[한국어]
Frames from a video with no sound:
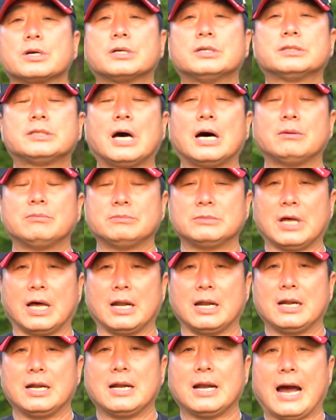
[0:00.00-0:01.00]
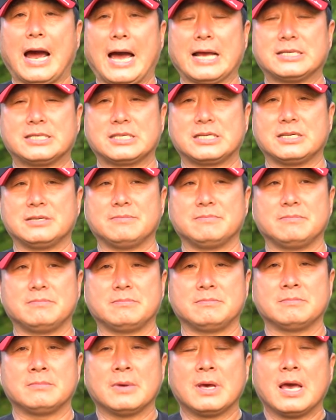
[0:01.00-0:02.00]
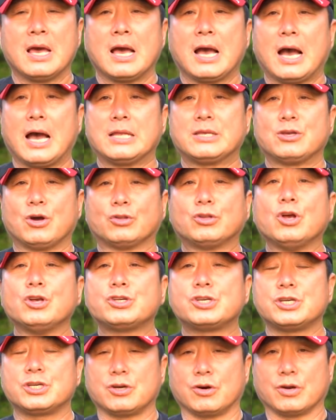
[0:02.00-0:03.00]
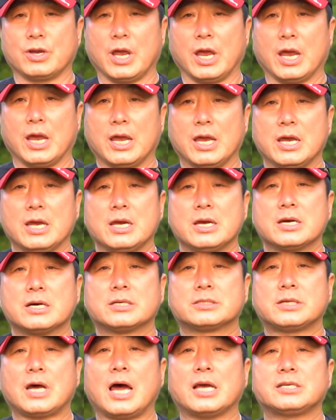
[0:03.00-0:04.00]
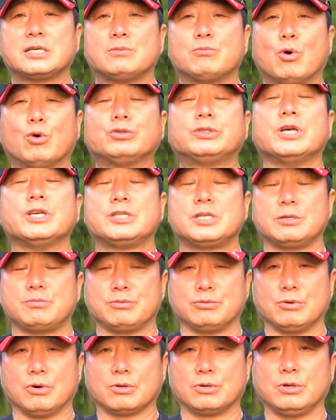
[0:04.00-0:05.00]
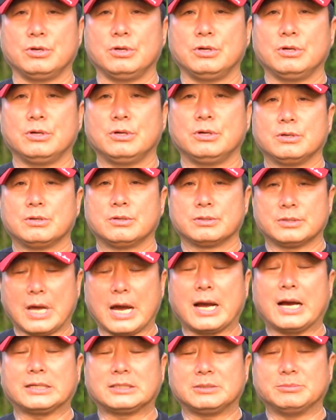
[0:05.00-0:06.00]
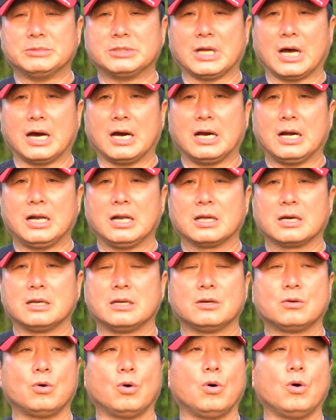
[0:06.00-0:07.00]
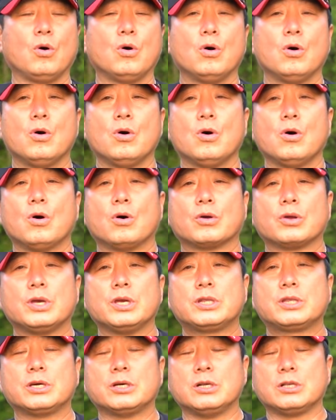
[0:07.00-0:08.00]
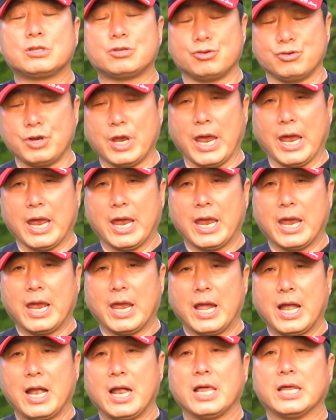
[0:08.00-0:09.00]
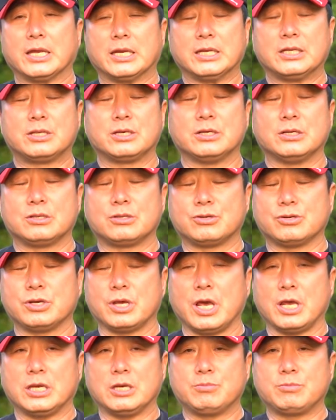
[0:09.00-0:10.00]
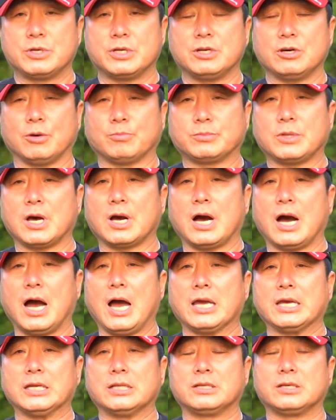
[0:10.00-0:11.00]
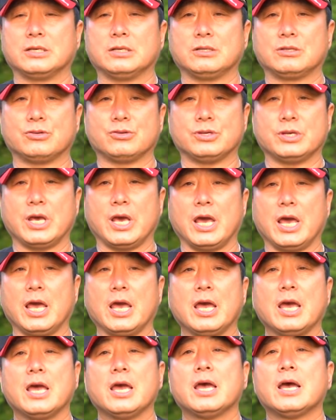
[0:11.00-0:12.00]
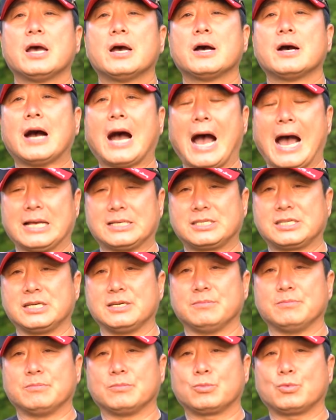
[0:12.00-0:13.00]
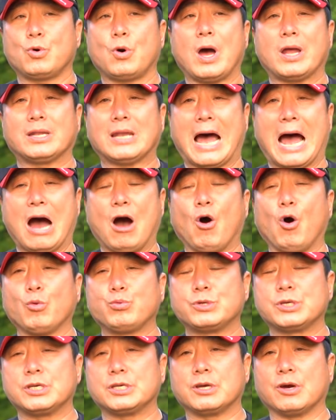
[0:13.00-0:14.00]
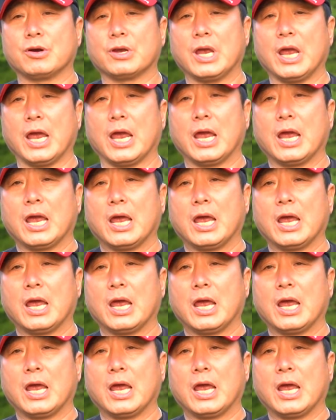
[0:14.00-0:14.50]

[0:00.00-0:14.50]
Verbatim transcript: 그 다음날 아침 한 8시경에 45cm 붕어를 낚았습니다 그리고 이틀 뒤에 이틀 뒤에 입질이 없다가 이틀 뒤에 아침 또한 9시경에